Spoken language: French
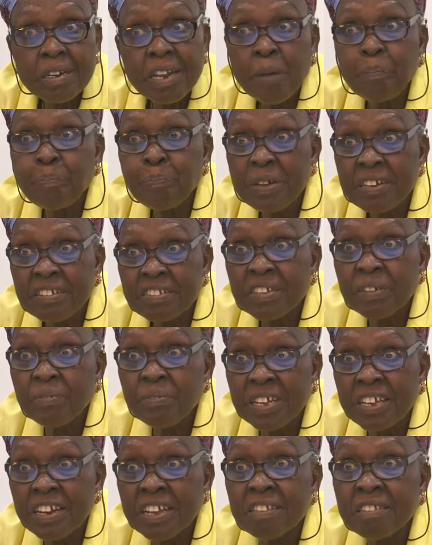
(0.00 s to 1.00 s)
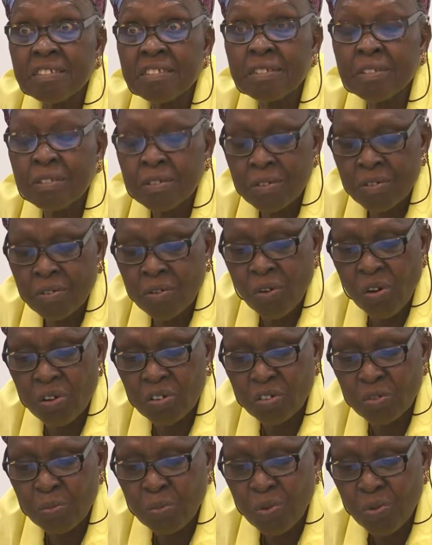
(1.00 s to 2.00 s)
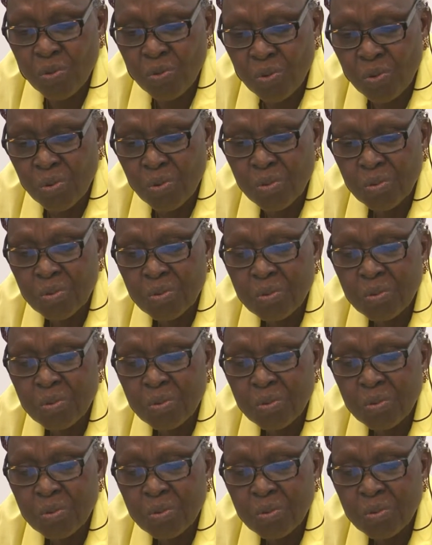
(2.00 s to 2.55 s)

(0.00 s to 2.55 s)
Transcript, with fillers: La persévérance compte beaucoup.